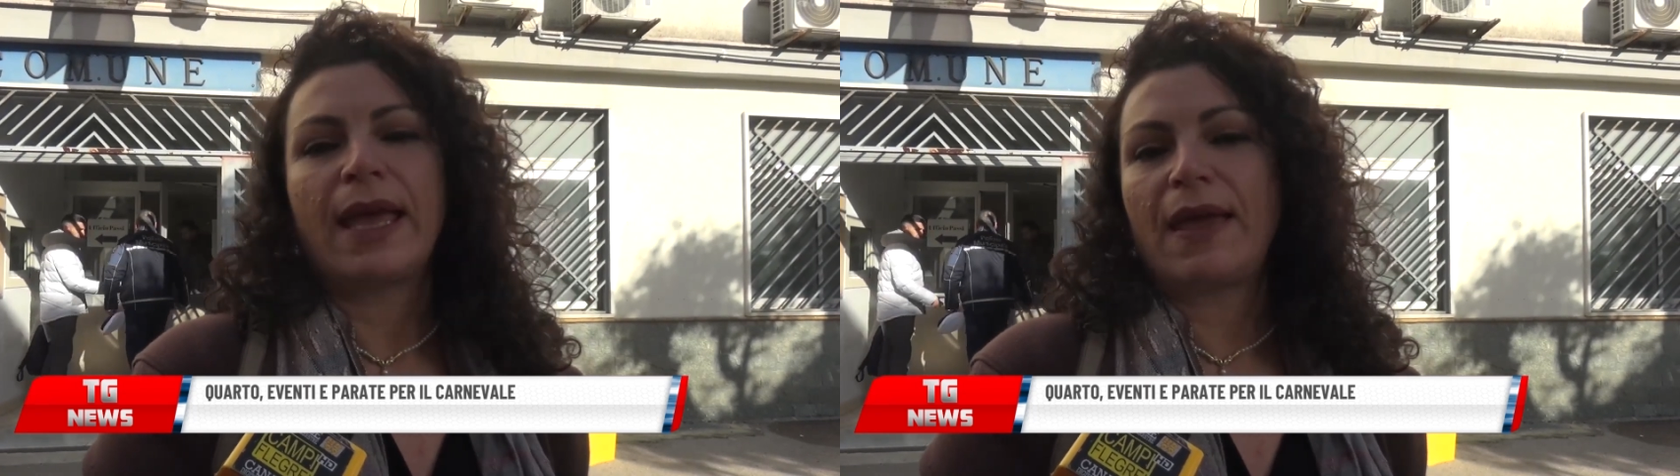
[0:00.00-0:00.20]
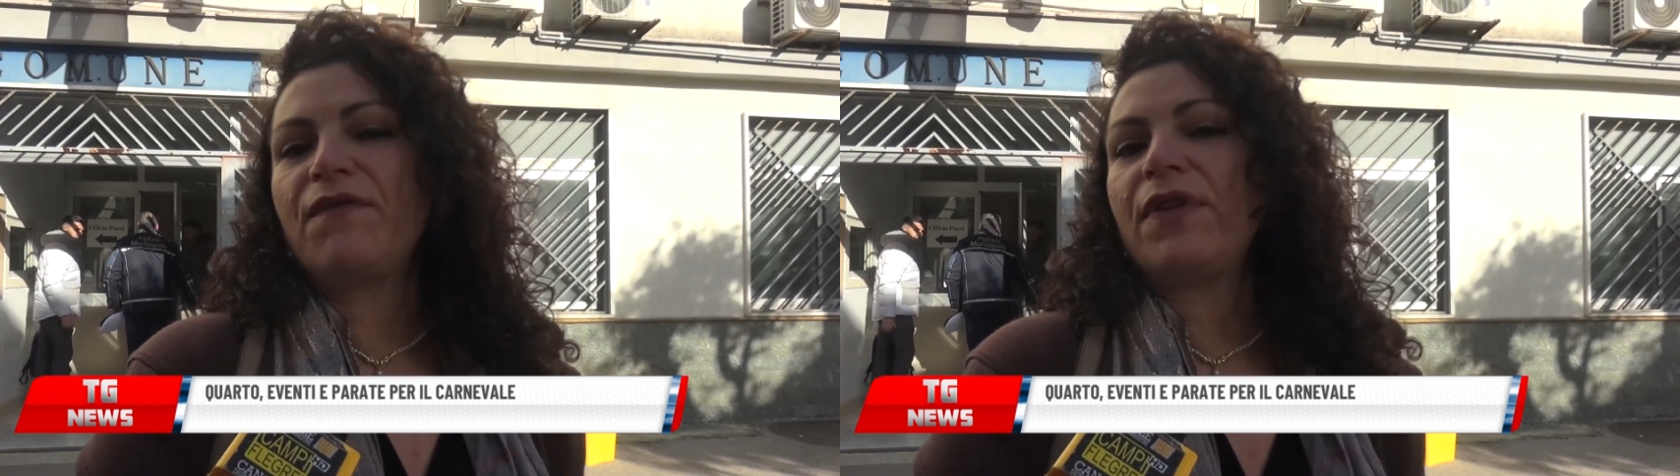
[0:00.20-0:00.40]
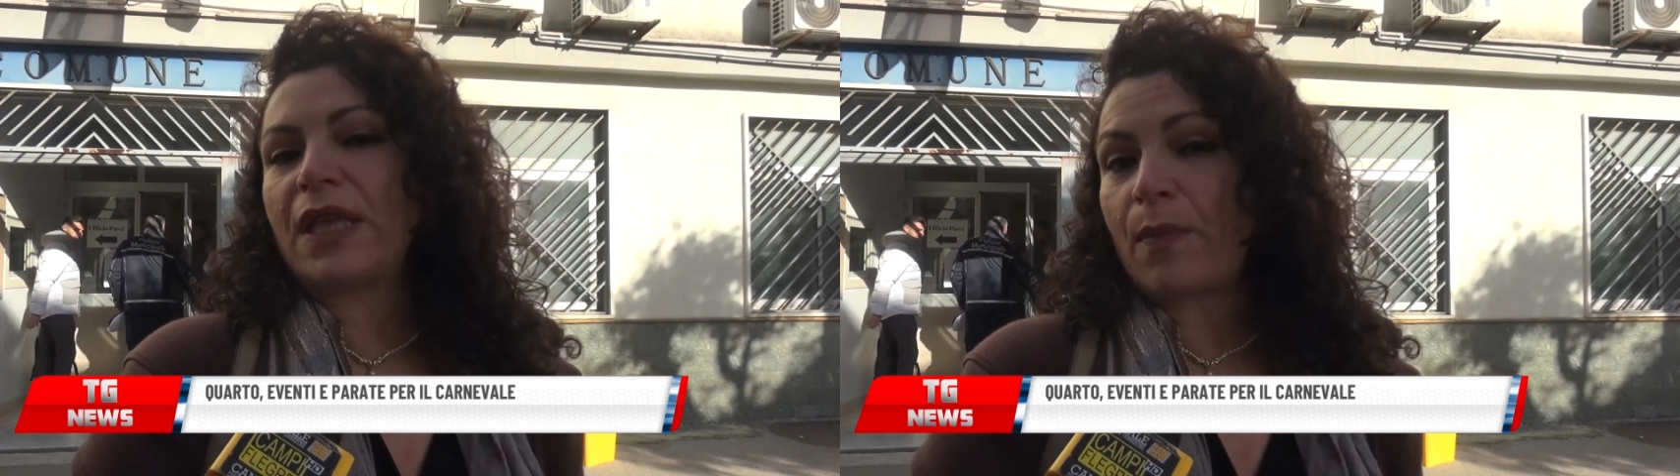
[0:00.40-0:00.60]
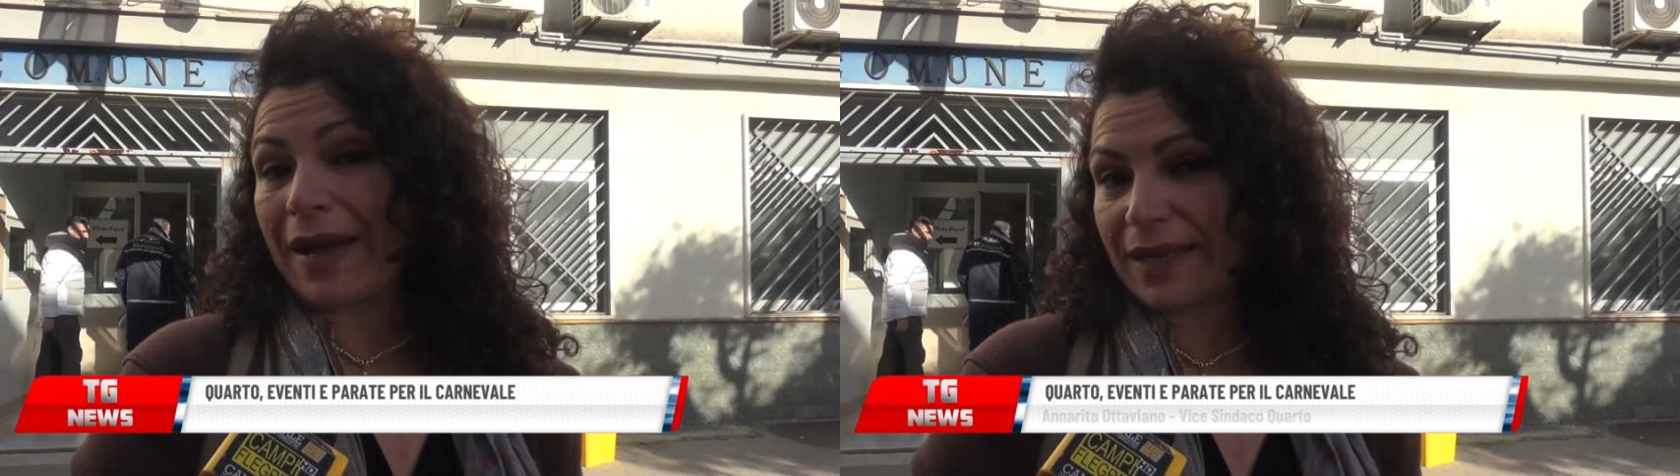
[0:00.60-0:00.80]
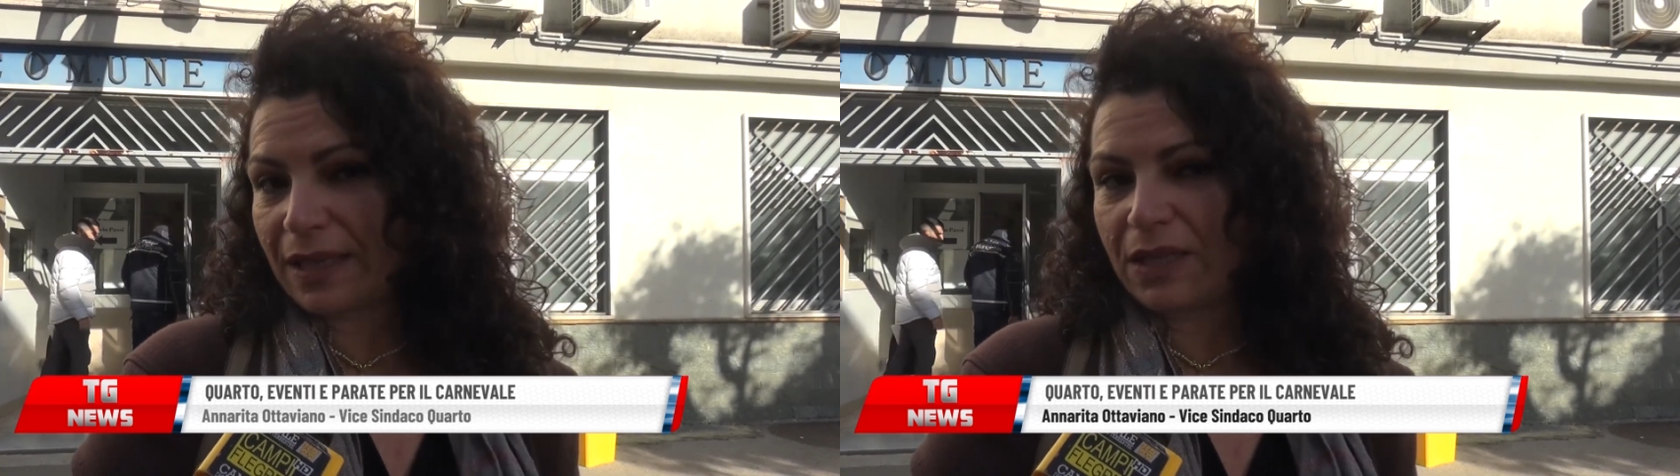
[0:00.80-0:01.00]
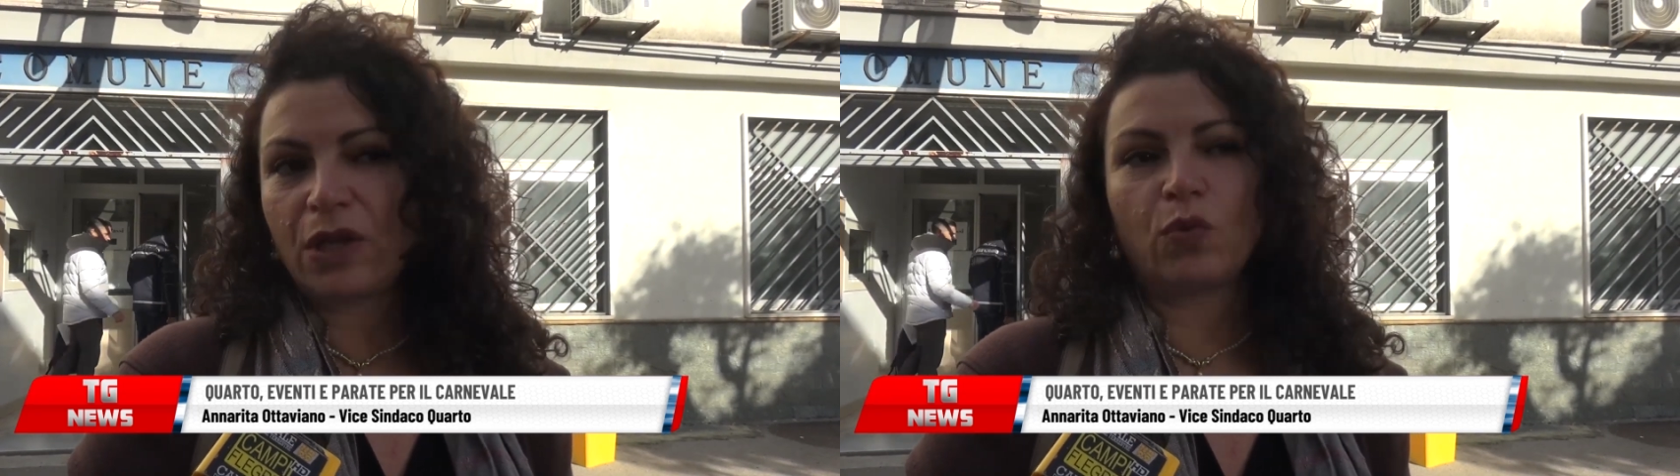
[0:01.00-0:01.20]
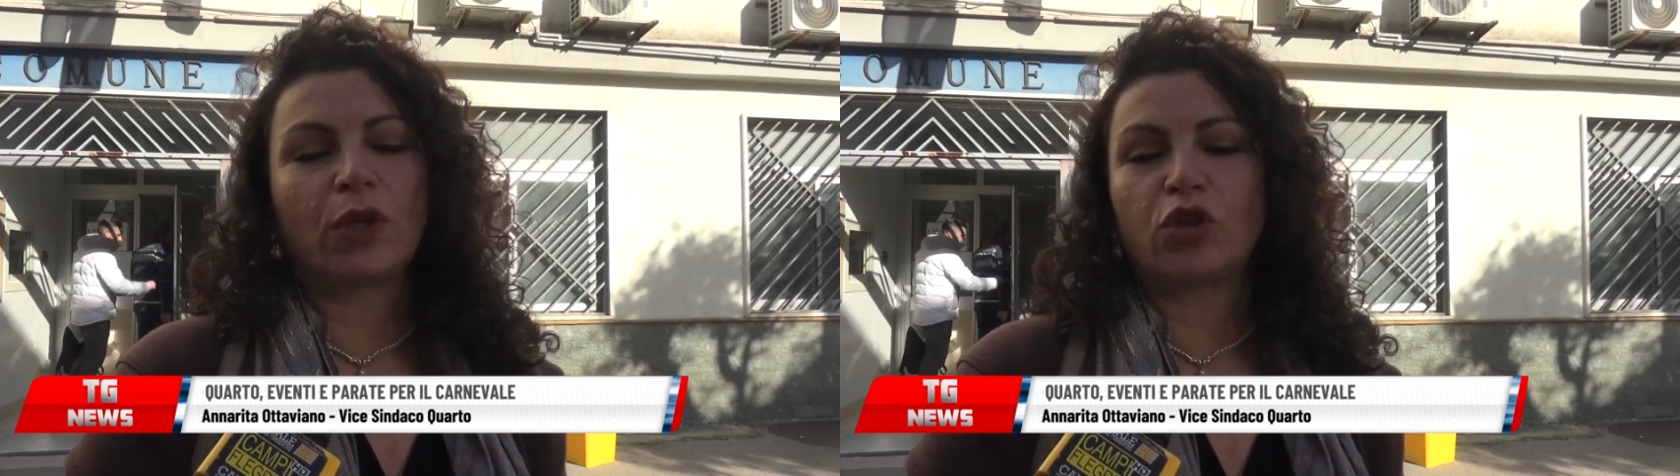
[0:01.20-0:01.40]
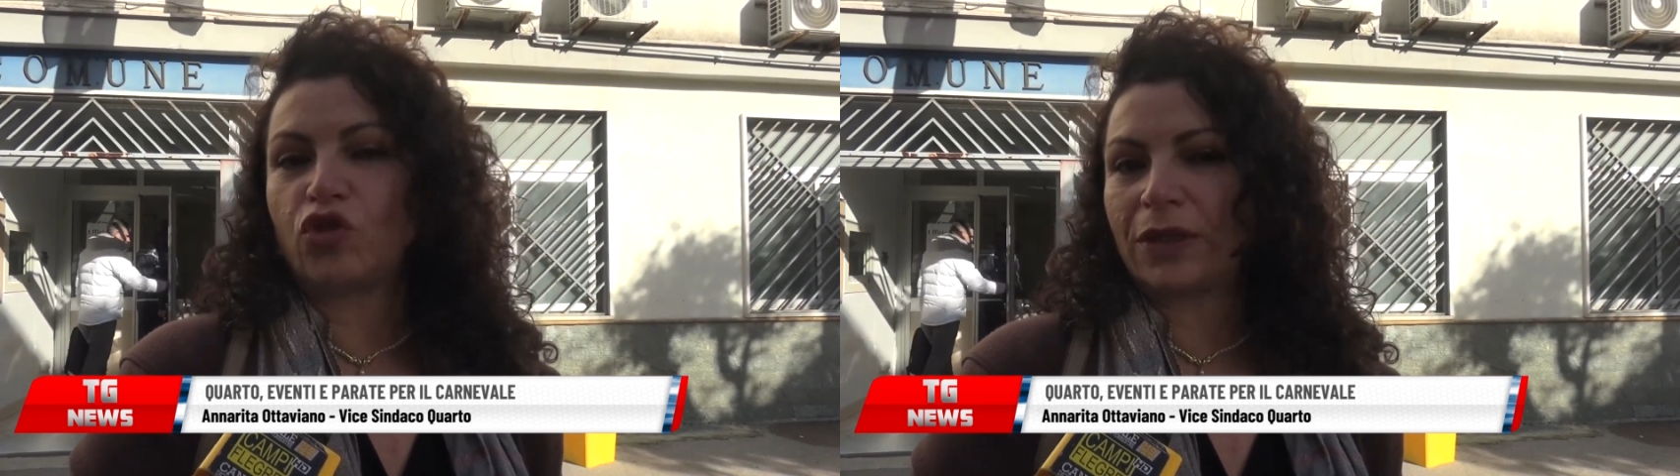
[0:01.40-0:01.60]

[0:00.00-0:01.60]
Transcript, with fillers: e infine martedì una